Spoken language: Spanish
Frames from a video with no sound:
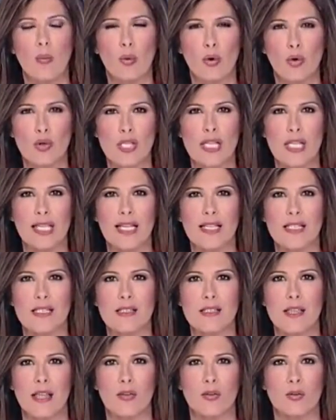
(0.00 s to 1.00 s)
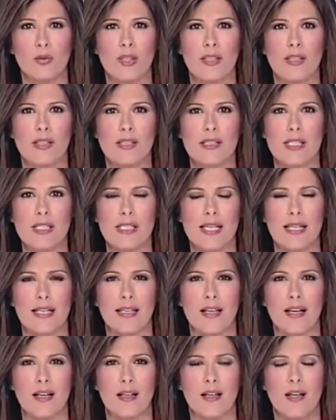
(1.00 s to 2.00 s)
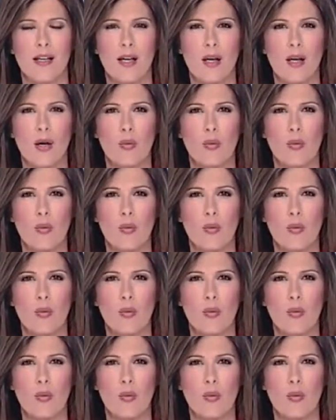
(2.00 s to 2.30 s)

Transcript: por los ataques estadounidenses en Irak.